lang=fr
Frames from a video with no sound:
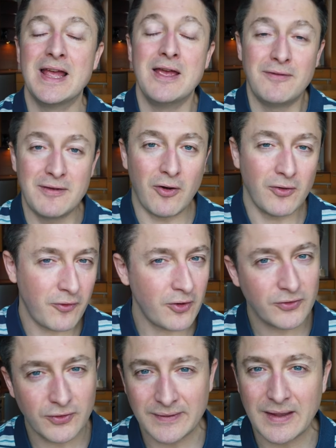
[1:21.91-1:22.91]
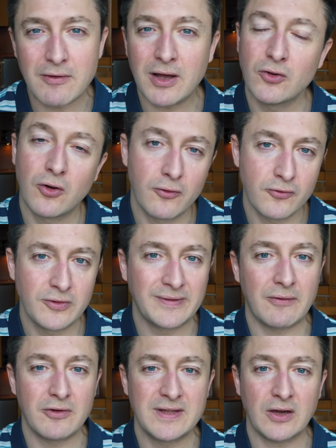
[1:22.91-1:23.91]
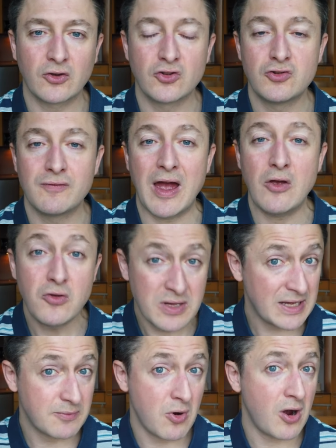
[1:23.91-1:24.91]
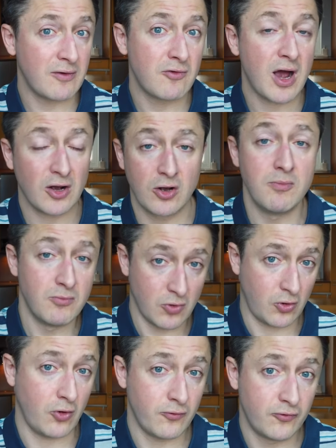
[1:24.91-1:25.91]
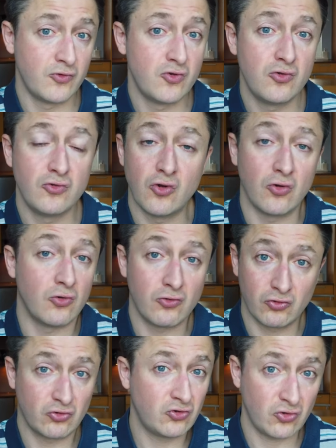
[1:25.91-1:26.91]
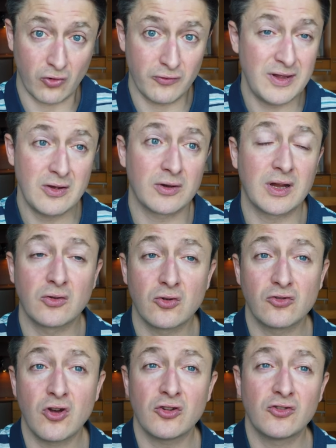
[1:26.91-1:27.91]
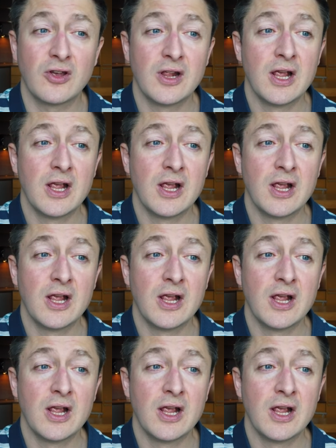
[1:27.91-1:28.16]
Vivre en France sans avoir de revenus, ça veut dire que tu vas uniquement avoir comme revenu de survie, en quelque sorte,